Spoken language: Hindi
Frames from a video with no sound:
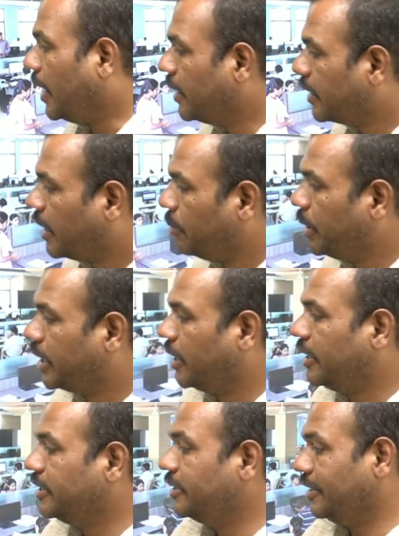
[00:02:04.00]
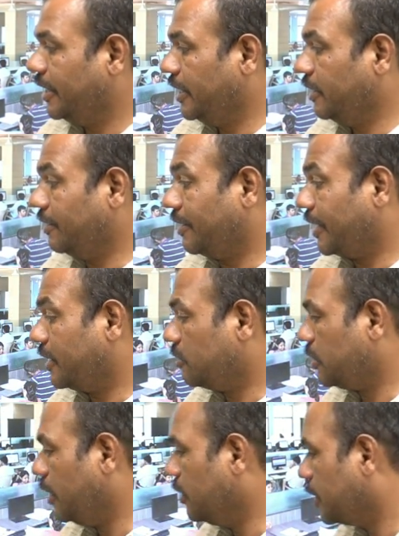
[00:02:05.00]
एंड केमिकल इंजीनियरिंग
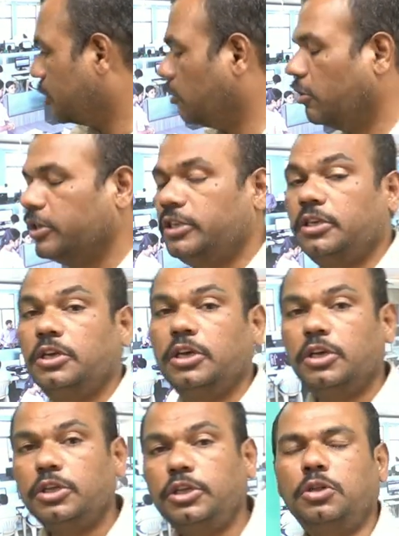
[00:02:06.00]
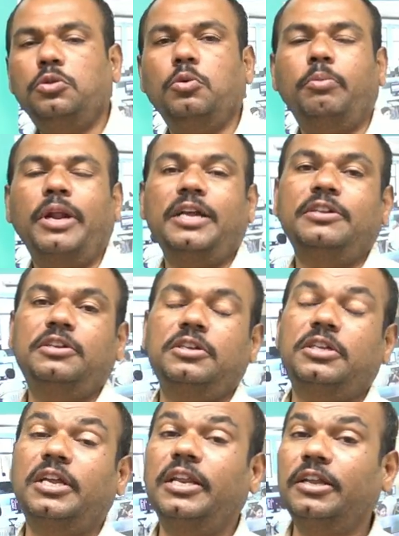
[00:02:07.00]
टेक्सटाइल टेक्नोलॉजी ये दो
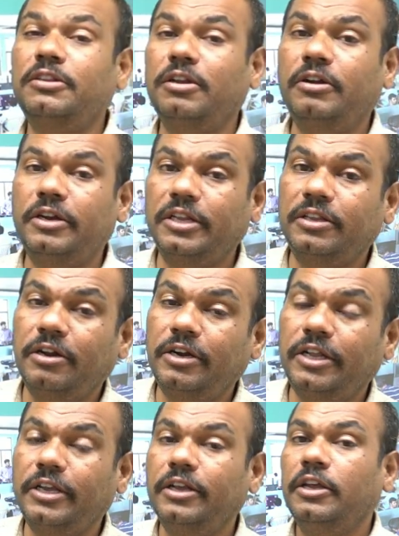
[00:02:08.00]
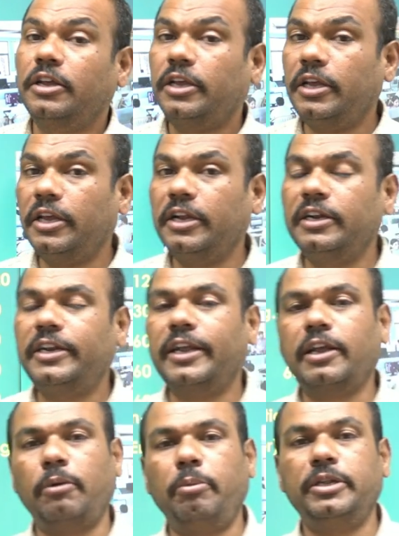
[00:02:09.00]
ब्रांचेस के लिए 30 30 की
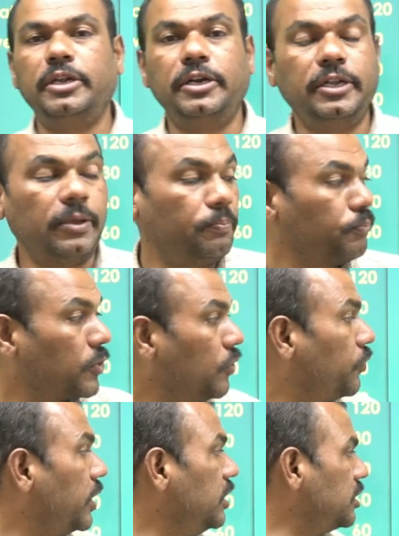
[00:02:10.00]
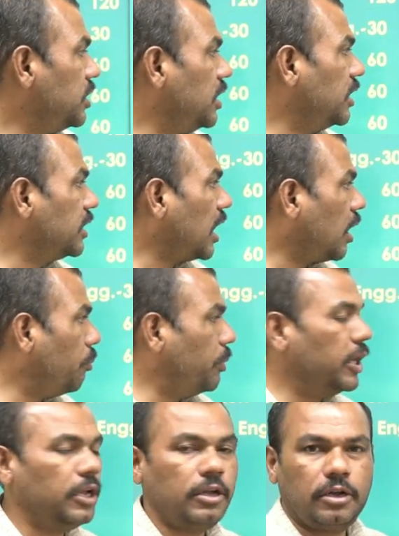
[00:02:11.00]
इंटेक कैपेसिटी है फ्रेंड्स यहाँ
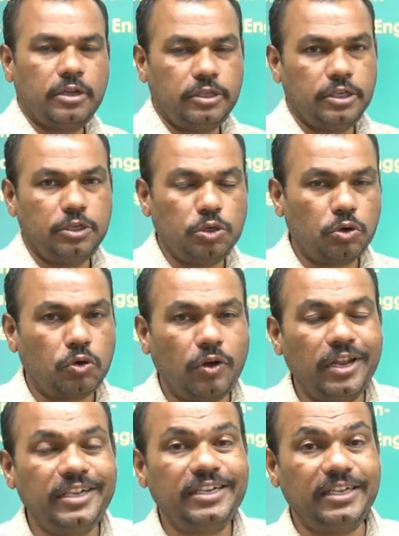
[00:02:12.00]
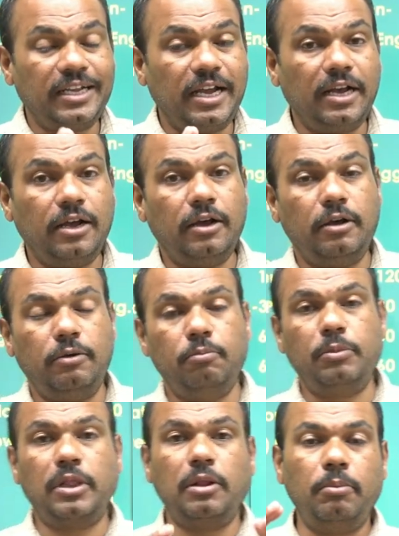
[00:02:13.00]
पे ये जो कॉलेज है यहाँ
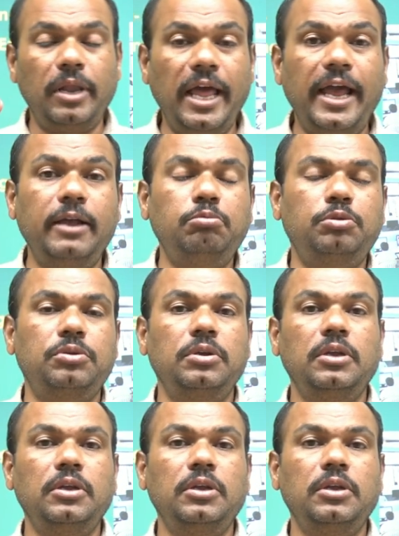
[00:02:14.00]
मतलब लैब्स